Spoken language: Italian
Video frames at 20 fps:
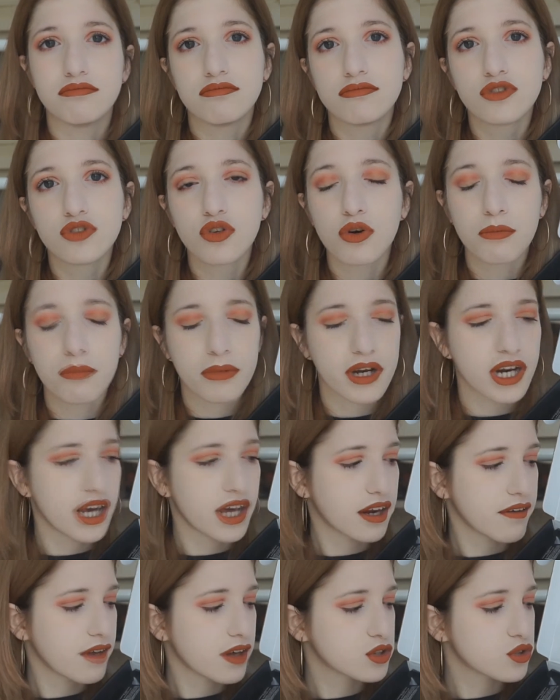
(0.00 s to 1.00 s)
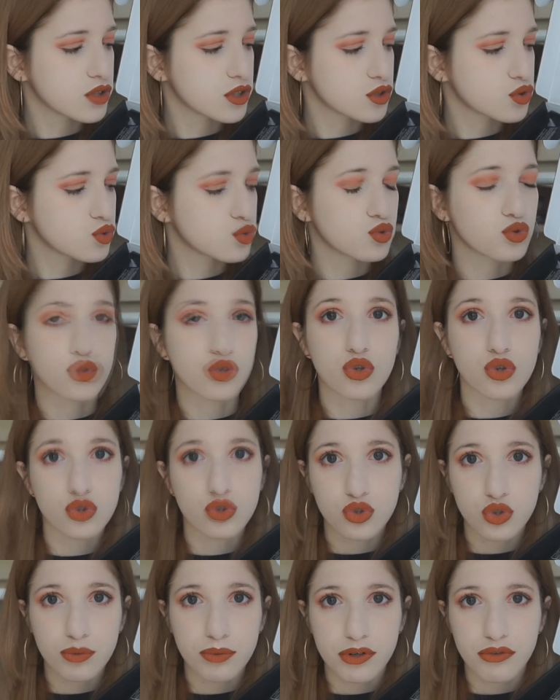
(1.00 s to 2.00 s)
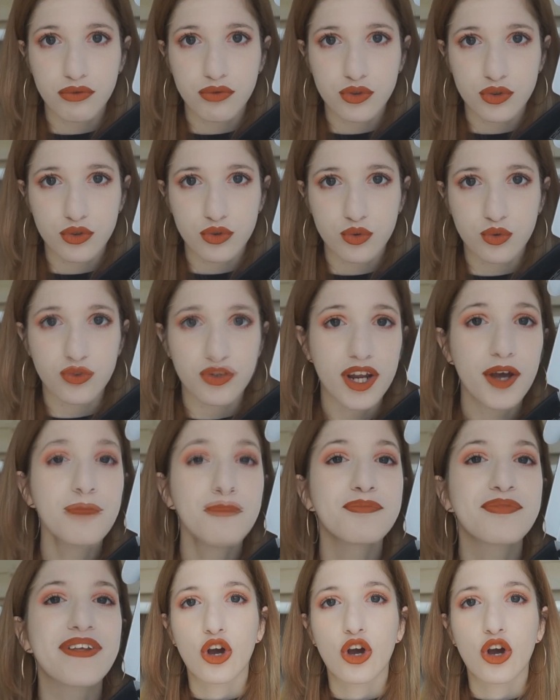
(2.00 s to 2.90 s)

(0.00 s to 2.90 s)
non me ne è arrivato nessuno rotto per fortuna